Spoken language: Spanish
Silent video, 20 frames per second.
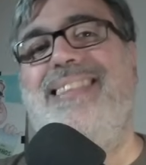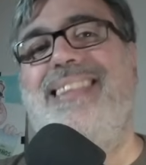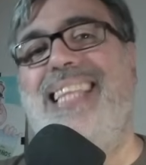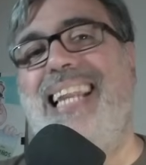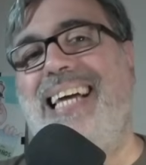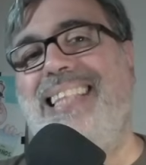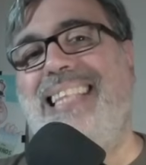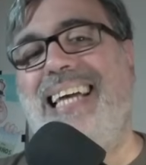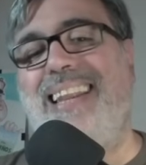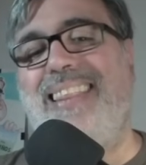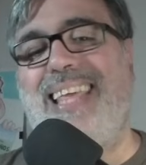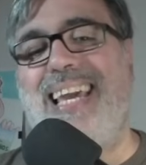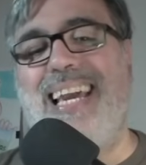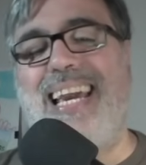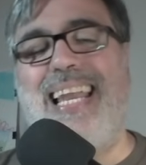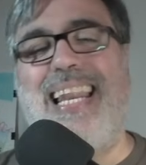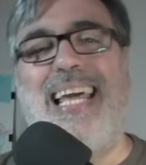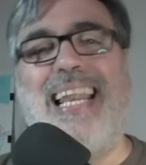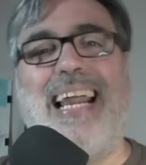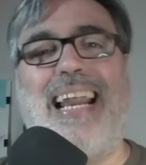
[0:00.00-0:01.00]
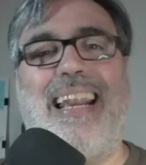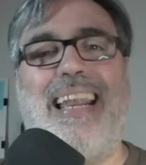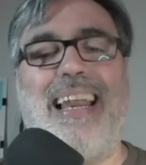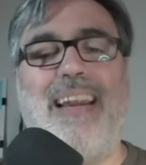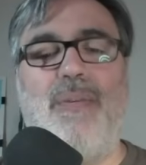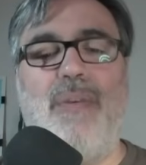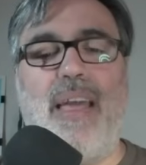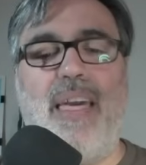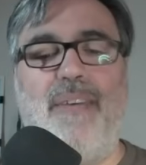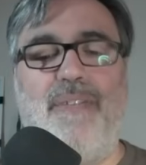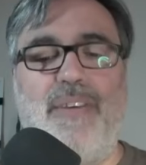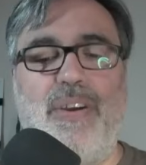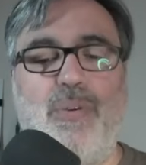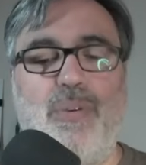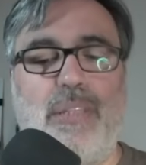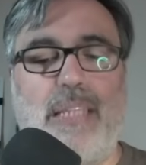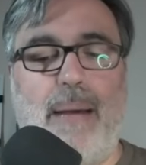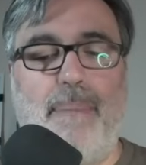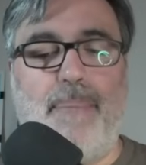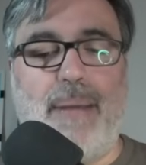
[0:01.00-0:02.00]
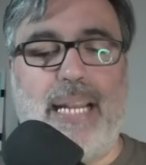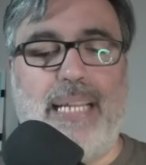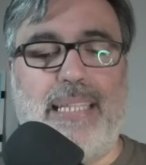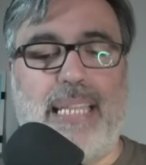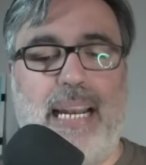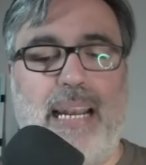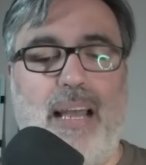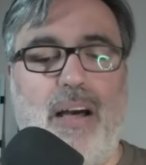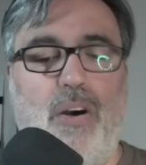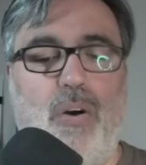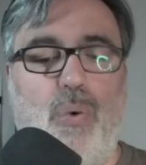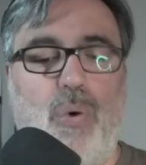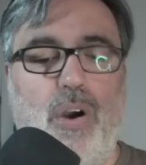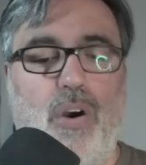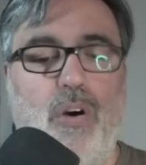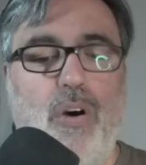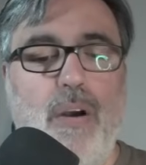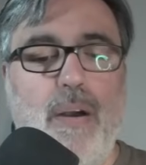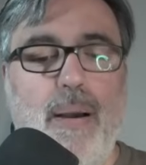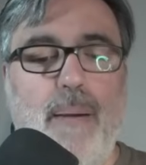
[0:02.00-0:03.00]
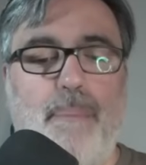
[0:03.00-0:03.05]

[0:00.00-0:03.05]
tratar de generarle alguna dificultad para el traslado de juego.